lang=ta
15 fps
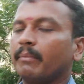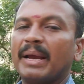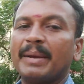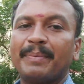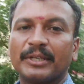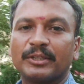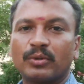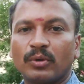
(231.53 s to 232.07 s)

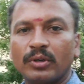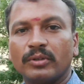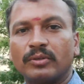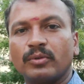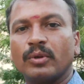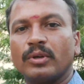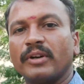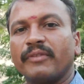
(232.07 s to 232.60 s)
பைபாஸ் ரோடு
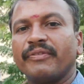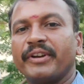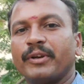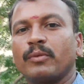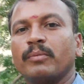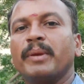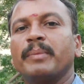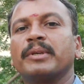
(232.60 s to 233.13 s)
டூ ஹண்ட்ரட் ஃபீட்
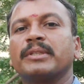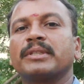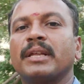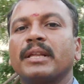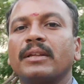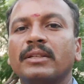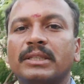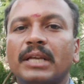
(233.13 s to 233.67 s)
ரோடு பைபாஸ்
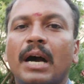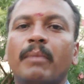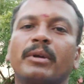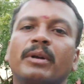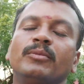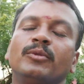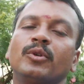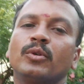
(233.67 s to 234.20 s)
அதாவது
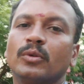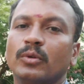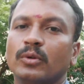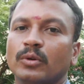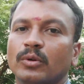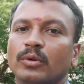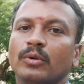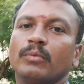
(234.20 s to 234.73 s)
தாம்பரம் டு
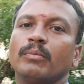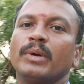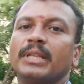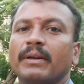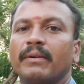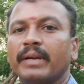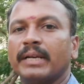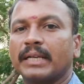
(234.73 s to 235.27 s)

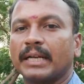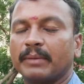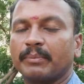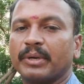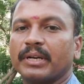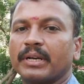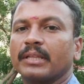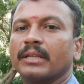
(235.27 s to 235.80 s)
மதுரை வாயில்
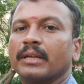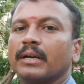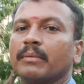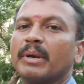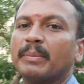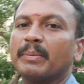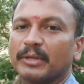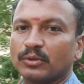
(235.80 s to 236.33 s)
கனெக்ட் பண்ணுற அந்த
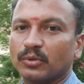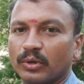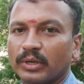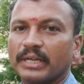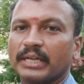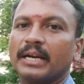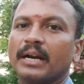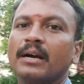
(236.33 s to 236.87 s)
பைபாஸ் ரோடு
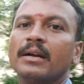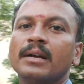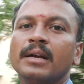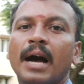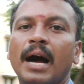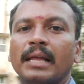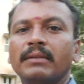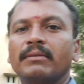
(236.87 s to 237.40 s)
இருக்கு இல்லையா
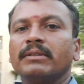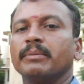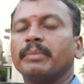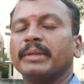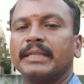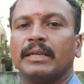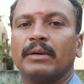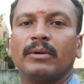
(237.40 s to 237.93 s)
அது வந்து
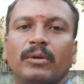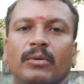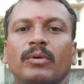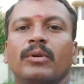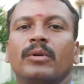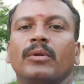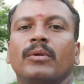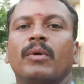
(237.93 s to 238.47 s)
பார்த்திங்கன்னா ஒரு
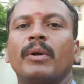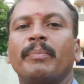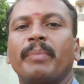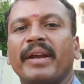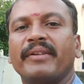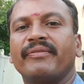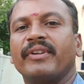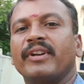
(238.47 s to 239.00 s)
ஒரு ஒன்
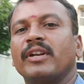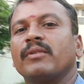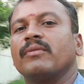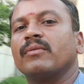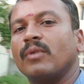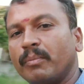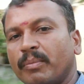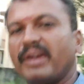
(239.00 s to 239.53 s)
பாயிண்ட் ஃபில்
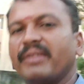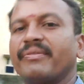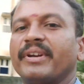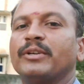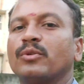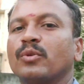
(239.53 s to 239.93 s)
ஒன் பாயிண்ட் ஃபைவ்